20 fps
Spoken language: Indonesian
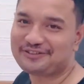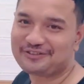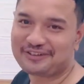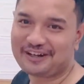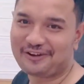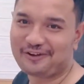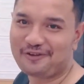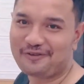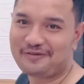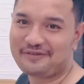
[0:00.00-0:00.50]

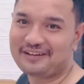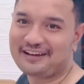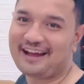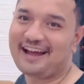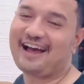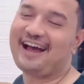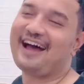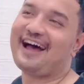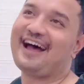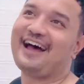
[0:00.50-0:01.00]
juga lu
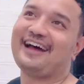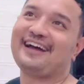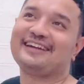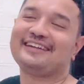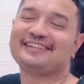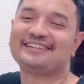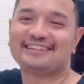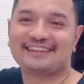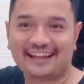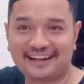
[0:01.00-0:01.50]
nggak
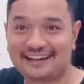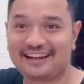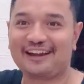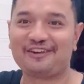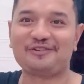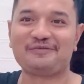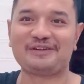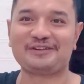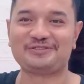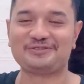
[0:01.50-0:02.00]
dan nggak lupa